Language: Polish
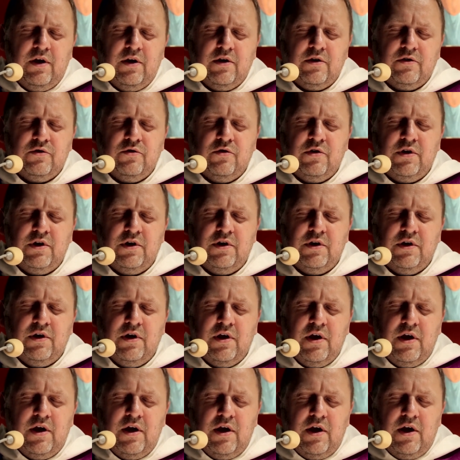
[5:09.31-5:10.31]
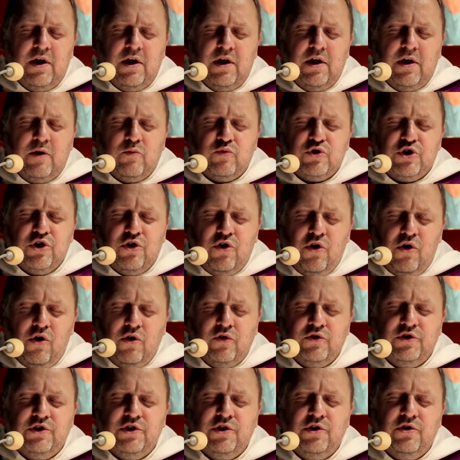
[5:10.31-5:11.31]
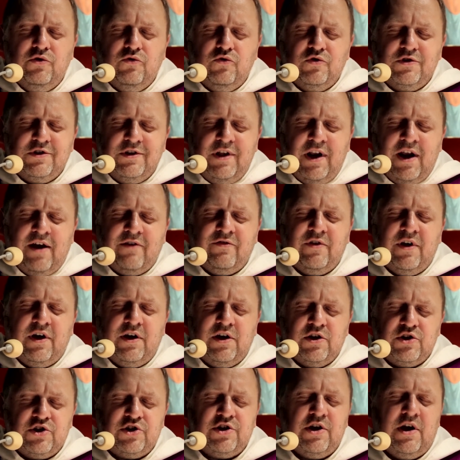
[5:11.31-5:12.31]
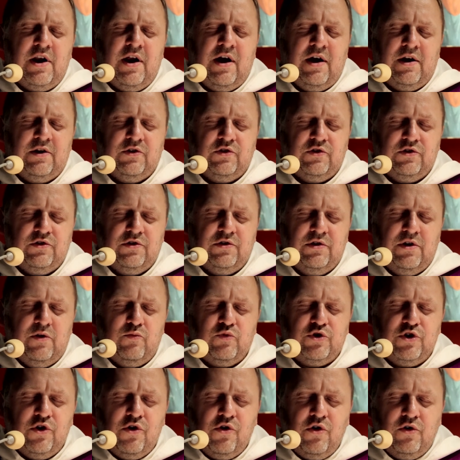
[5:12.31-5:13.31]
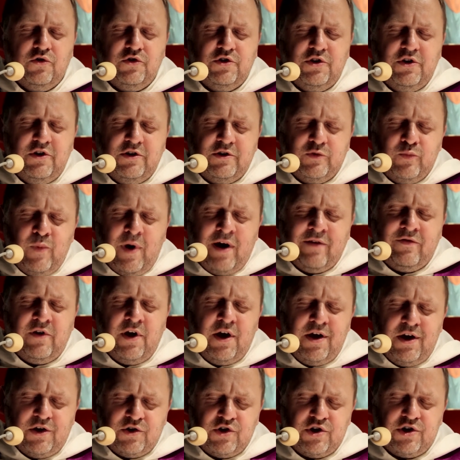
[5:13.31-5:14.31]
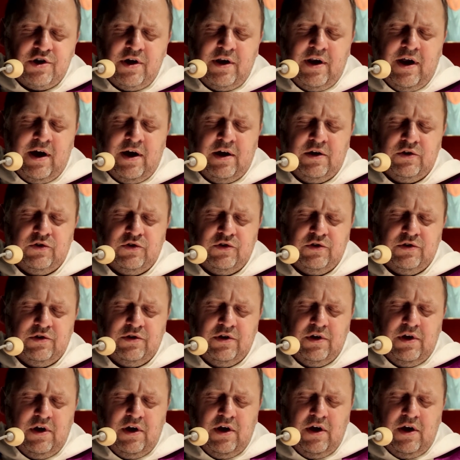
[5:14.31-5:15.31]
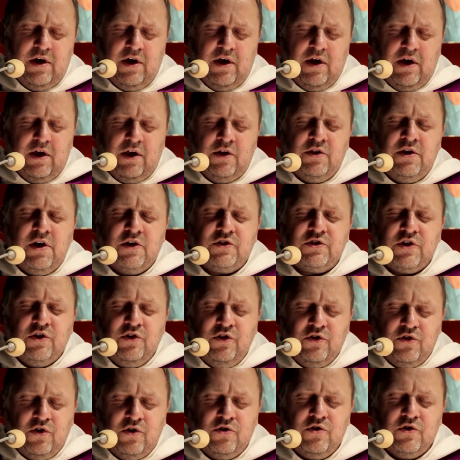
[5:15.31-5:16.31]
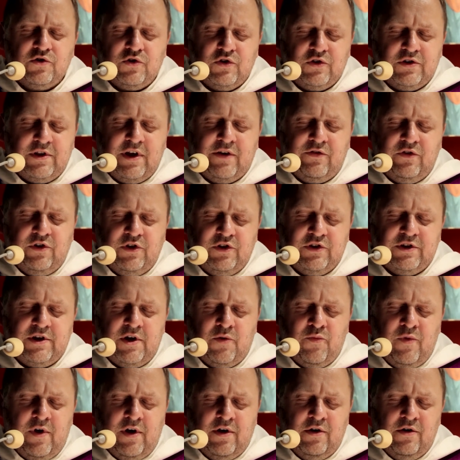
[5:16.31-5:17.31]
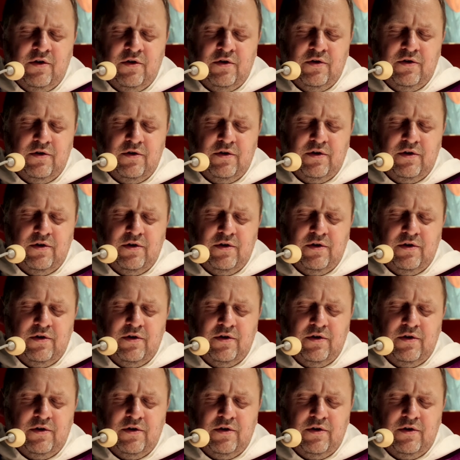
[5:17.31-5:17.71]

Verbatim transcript: który przychodzi i uzdrawia jeszcze raz, przychodzi i zbawia jeszcze raz i nie chce nikogo zostawić samego.